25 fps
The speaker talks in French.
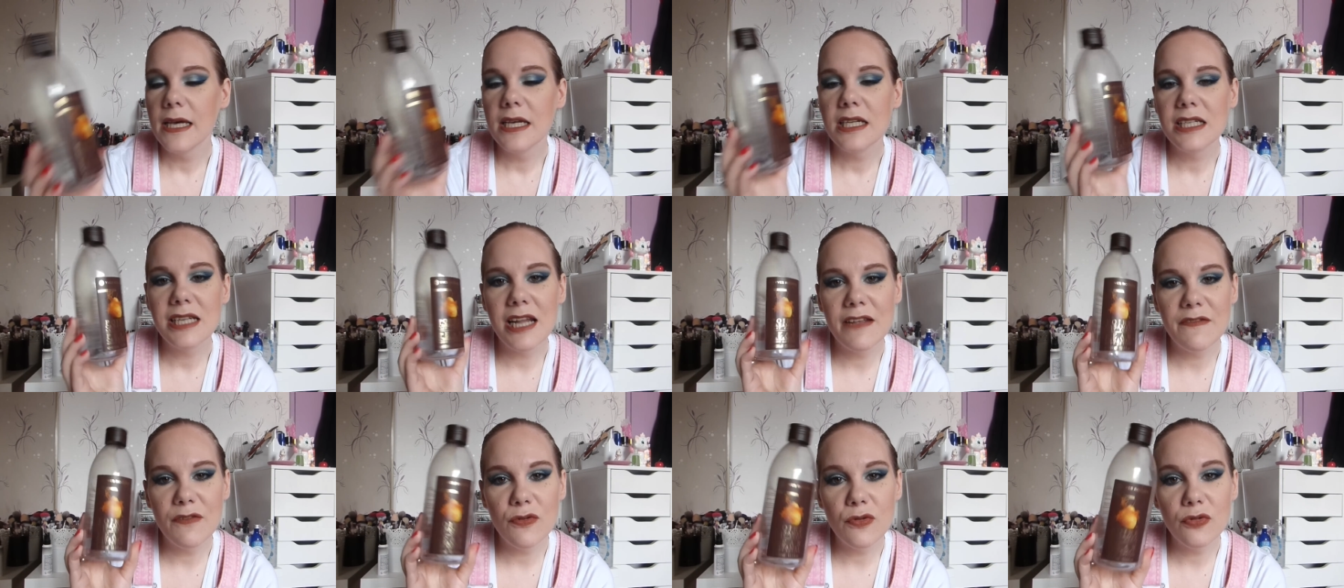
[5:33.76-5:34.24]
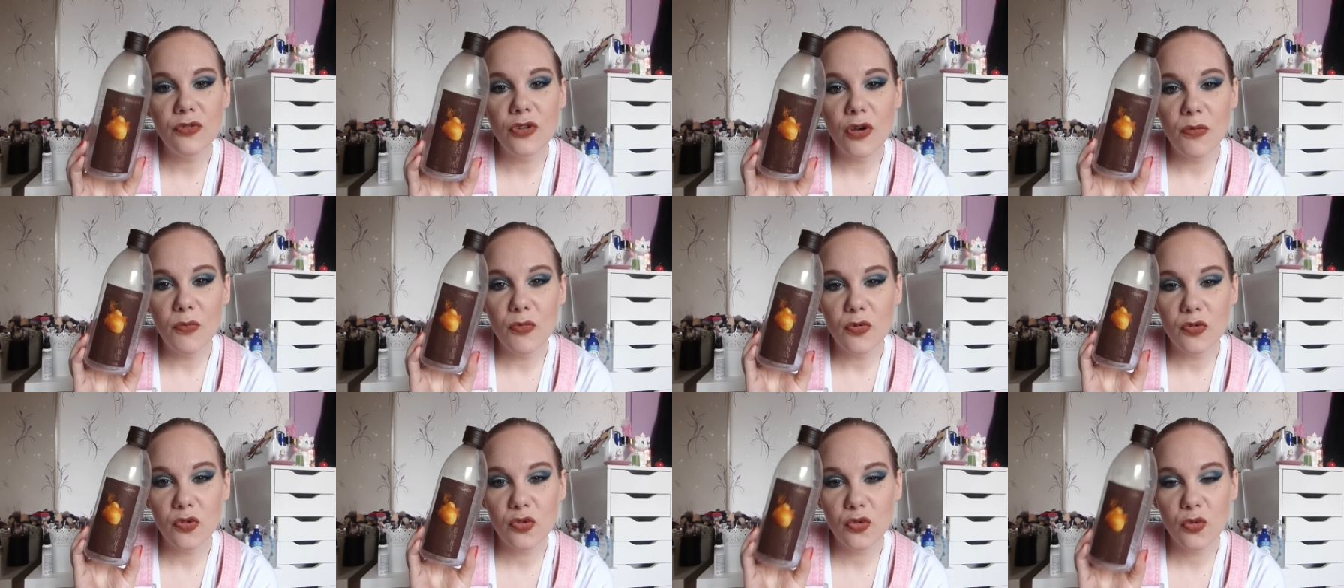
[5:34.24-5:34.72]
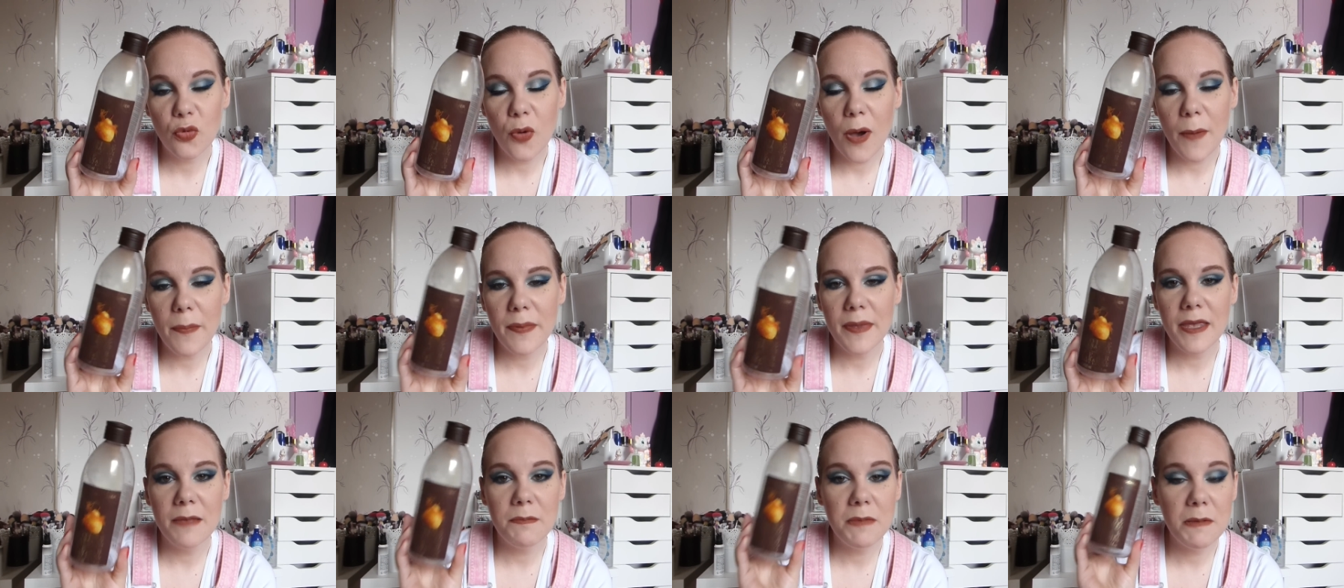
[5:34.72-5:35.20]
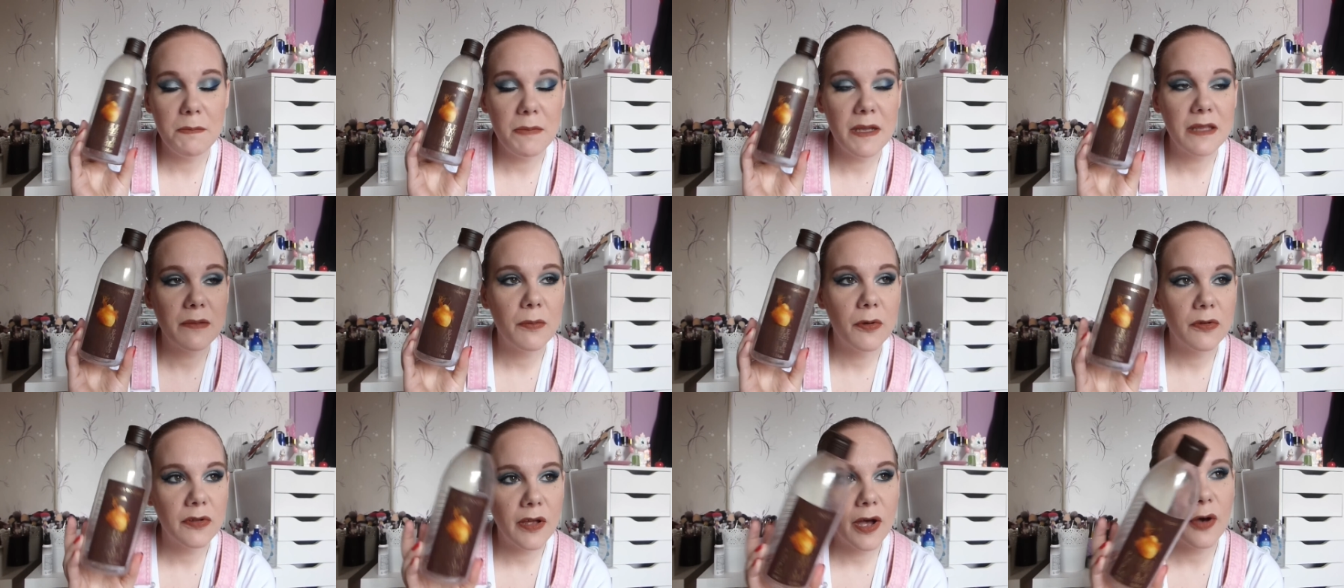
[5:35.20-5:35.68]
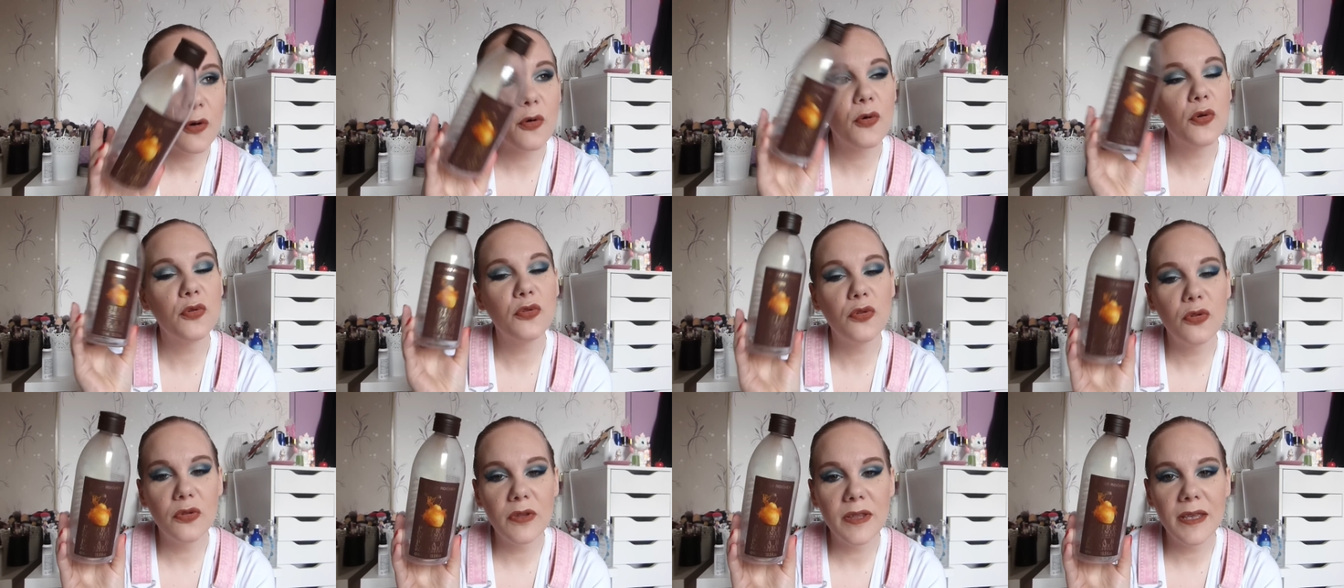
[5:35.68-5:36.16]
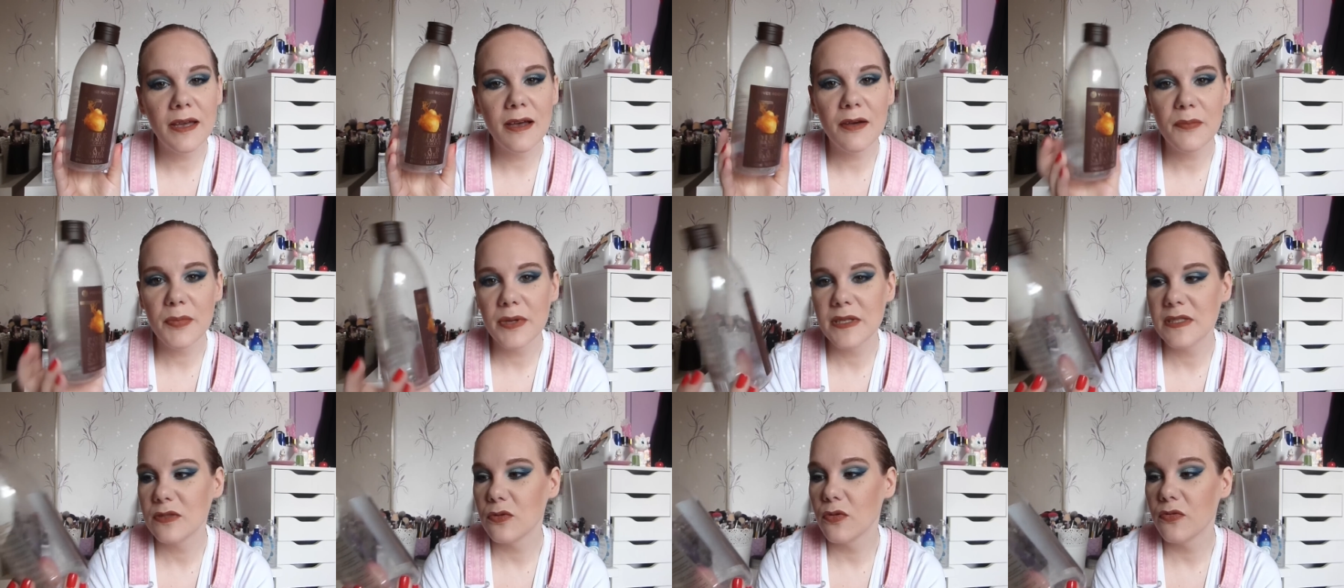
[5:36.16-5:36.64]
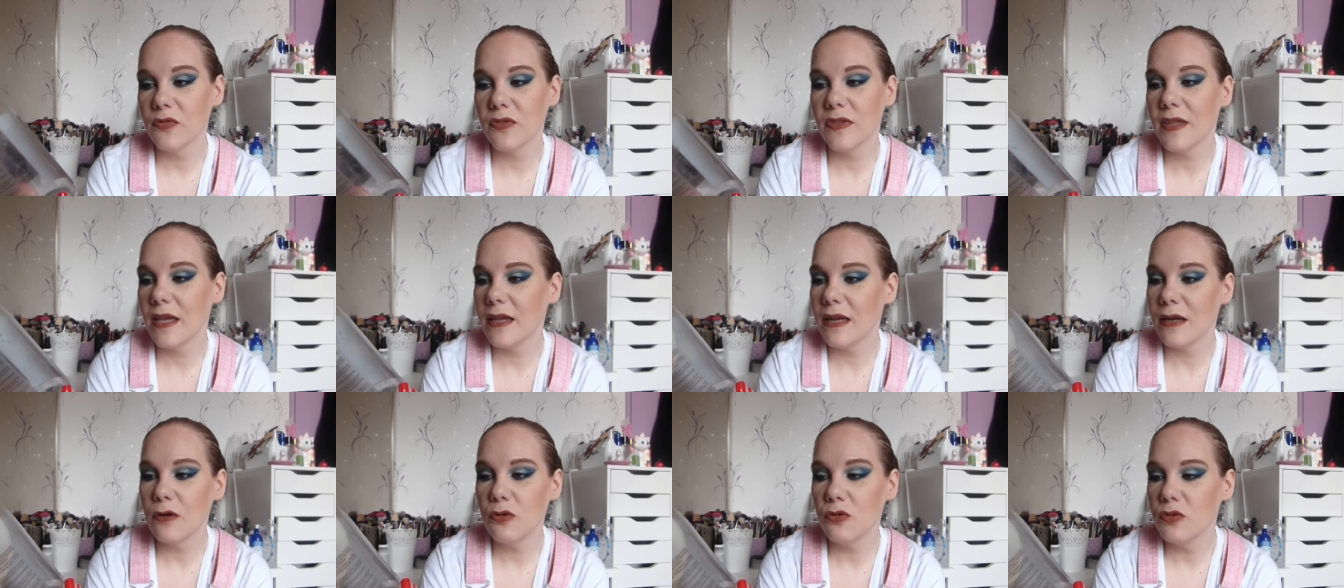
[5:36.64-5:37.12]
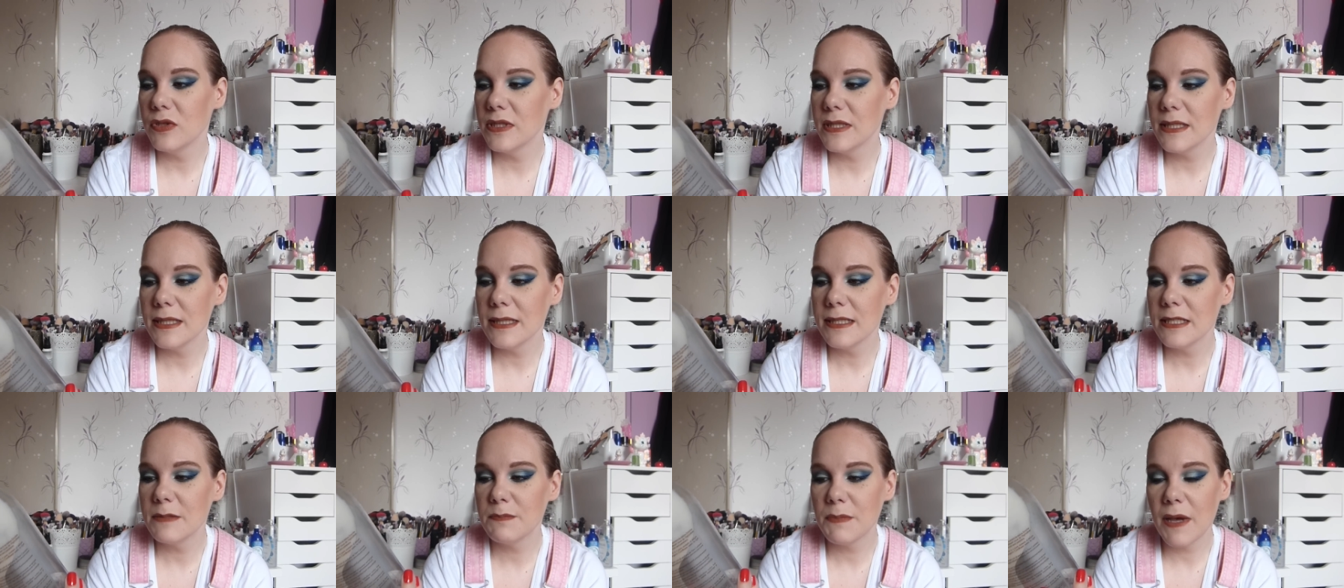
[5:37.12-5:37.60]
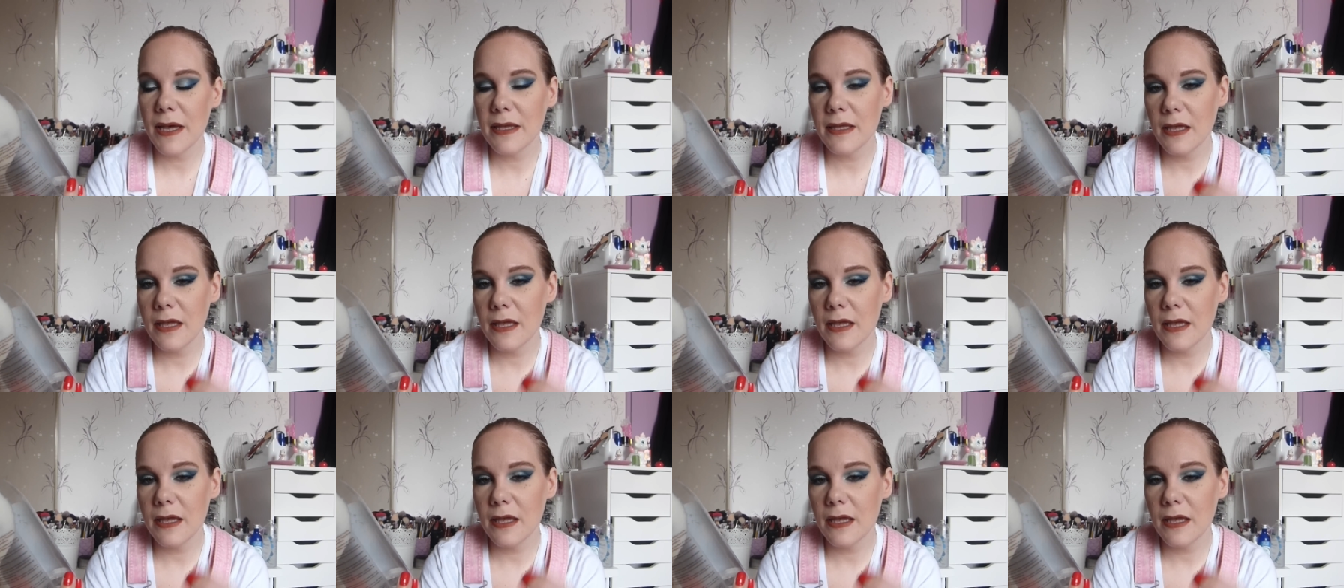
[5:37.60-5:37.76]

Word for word: je l'avais eu dans mon swap et Pépette m'en a redonné un parce qu'au final elle l'utilise pas,